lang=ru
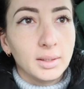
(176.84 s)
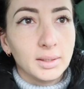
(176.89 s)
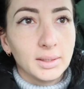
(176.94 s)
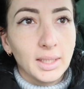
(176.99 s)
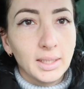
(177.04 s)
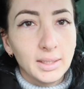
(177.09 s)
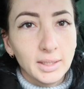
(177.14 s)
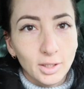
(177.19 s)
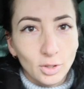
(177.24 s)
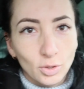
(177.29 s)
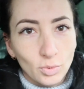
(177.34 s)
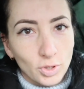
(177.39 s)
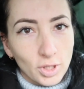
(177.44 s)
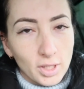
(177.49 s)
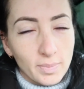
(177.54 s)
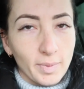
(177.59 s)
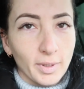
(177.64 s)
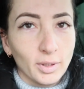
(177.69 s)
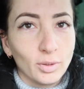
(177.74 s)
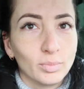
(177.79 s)
Знаете, о чем
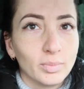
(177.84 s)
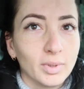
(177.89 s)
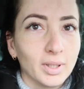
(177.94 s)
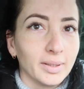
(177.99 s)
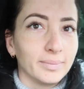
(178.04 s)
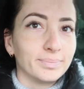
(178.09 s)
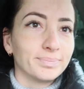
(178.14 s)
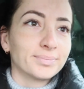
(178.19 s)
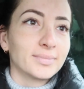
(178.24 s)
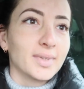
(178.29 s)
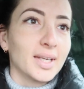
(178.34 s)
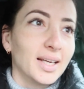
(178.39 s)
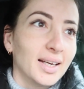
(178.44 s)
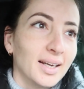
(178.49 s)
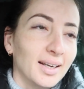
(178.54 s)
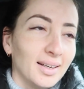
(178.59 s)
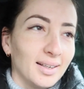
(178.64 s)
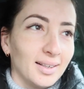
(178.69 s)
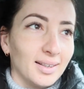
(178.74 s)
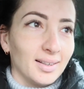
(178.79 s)
сейчас подумала?
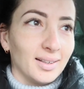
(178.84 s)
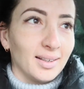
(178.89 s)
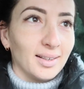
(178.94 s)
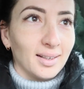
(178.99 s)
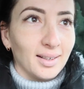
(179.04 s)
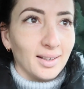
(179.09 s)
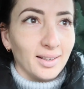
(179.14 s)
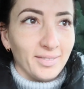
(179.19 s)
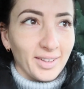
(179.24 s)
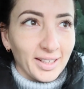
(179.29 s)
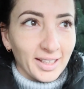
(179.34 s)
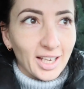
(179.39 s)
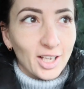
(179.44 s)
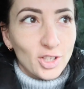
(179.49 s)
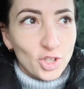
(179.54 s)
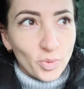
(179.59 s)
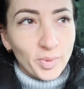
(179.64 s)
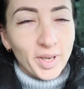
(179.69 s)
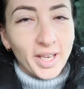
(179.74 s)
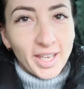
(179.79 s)
А, вернее,
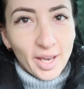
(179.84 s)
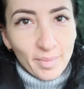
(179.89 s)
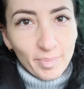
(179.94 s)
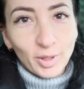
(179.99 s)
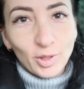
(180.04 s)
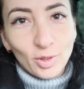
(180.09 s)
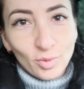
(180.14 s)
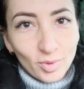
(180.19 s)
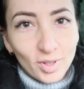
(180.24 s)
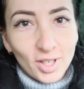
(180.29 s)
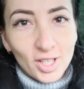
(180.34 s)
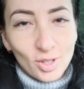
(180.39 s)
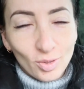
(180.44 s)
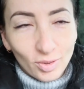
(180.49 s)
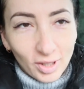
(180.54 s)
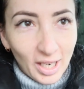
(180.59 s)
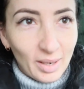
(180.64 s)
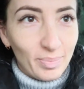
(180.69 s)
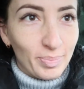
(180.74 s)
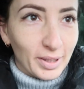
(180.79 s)
о чем я не подумала с
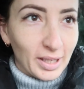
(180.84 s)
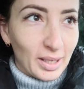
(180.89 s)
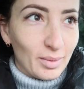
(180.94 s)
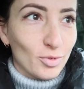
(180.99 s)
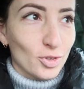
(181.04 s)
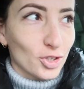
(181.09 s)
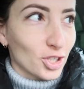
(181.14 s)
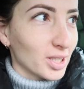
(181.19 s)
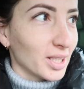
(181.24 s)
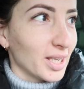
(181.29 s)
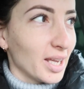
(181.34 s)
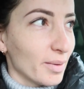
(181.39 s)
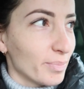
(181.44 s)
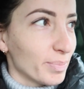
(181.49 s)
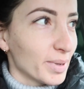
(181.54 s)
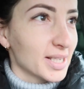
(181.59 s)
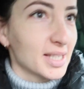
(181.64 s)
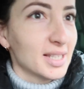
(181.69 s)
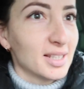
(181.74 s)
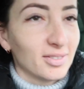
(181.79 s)
утра, потому что я
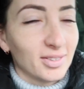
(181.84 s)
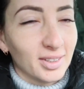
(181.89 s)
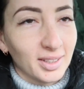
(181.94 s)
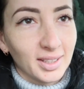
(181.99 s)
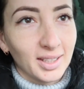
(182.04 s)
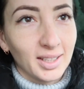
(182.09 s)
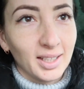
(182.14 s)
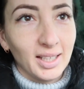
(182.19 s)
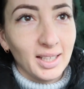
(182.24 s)
опаздывала